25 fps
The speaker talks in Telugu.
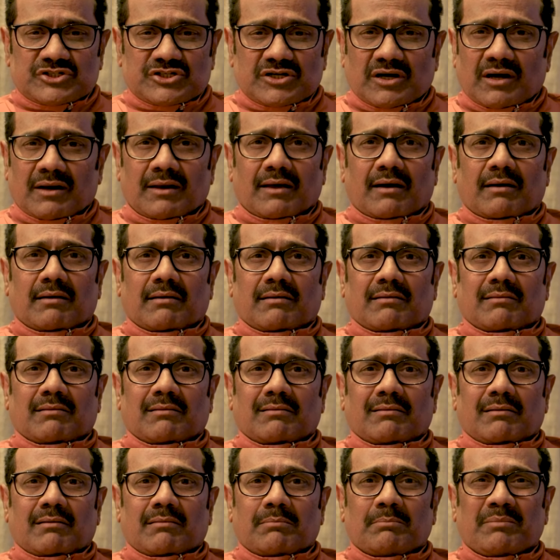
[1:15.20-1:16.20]
చాలా
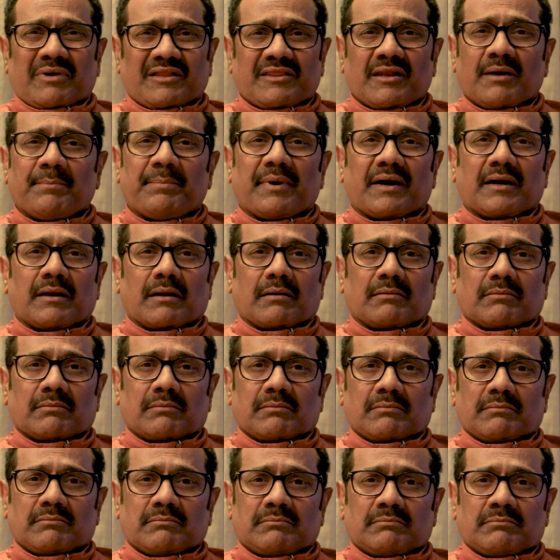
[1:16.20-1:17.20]
మదనపడ్డాను
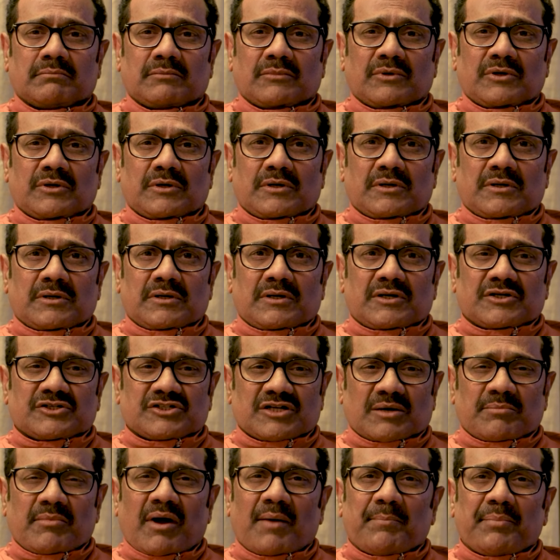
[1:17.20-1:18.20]

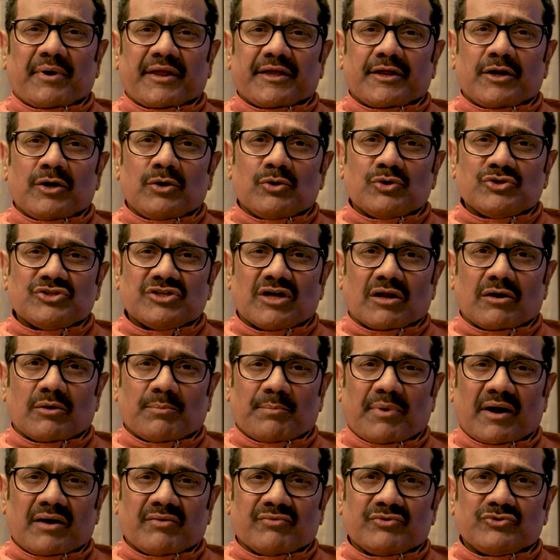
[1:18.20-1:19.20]
క్షమాపణ ఎన్నోసార్లు
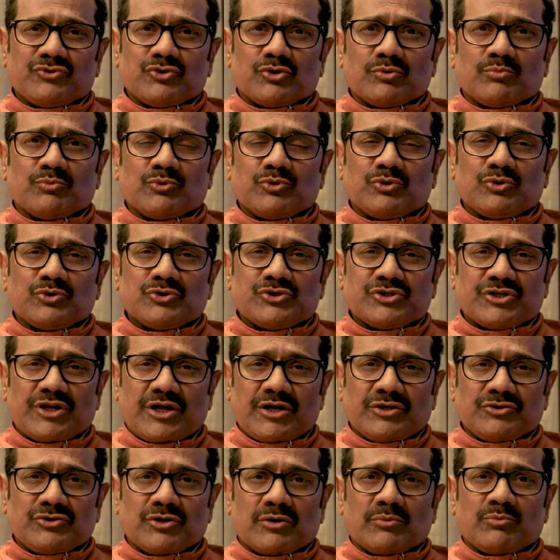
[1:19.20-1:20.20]
భగవంతుడి ముందు
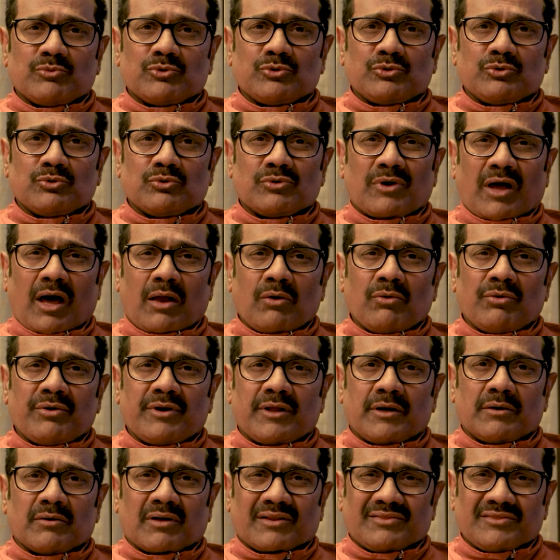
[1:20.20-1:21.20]
స్నేహితుల ముందు నాలో
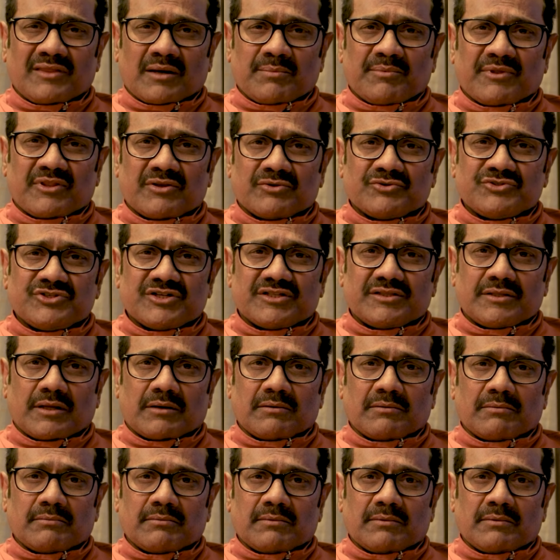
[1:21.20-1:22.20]
నేను అంతర్మదనం
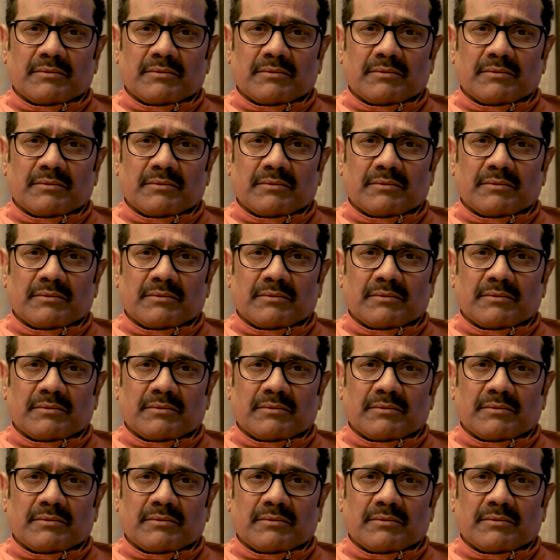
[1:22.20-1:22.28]
చెందాను